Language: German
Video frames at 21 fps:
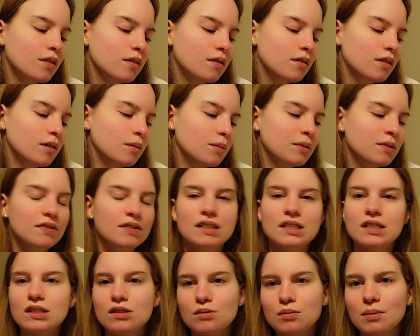ja, mit was
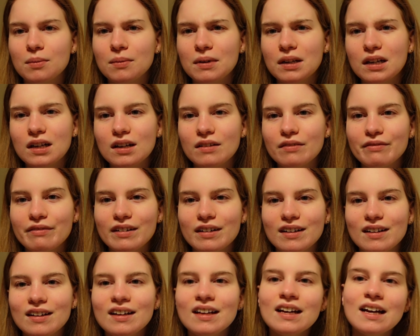hat es überhaupt
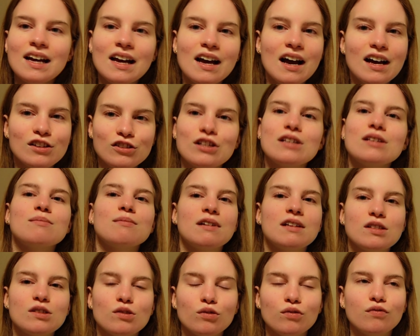angefangen? Also
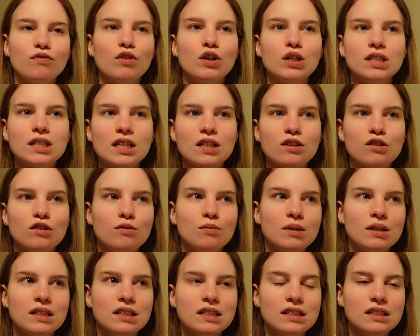erstmal so ein Vortrag
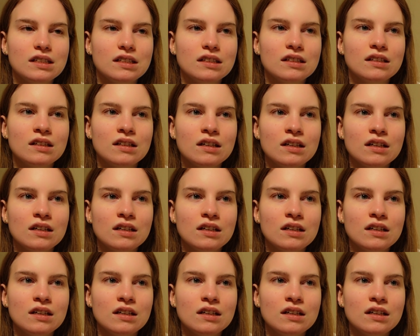über die,